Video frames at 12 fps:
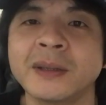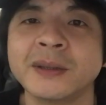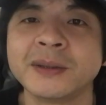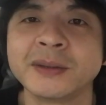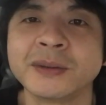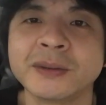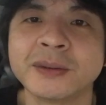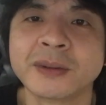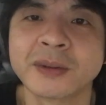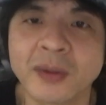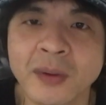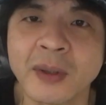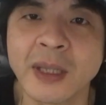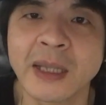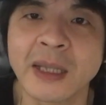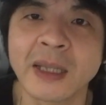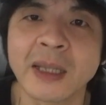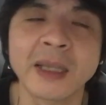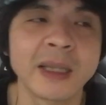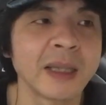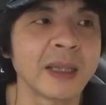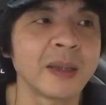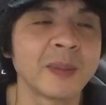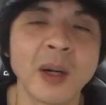すると、
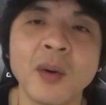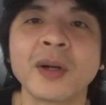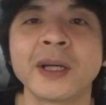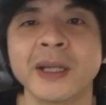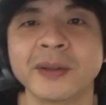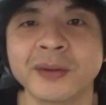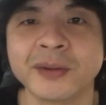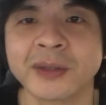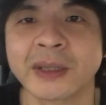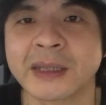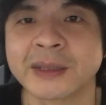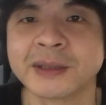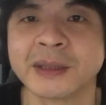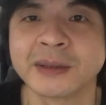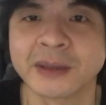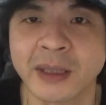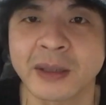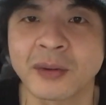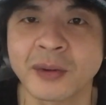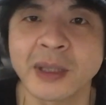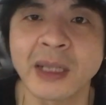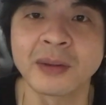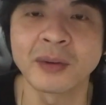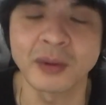えーまあ、OK という形ですねこれ
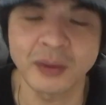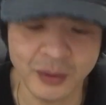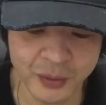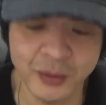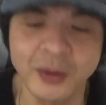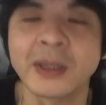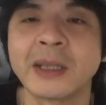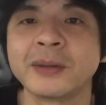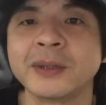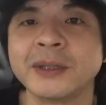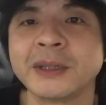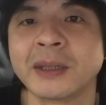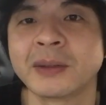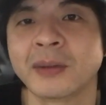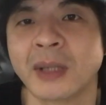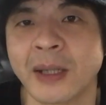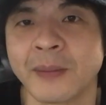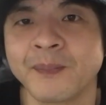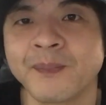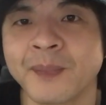であのコントローラーのリセットが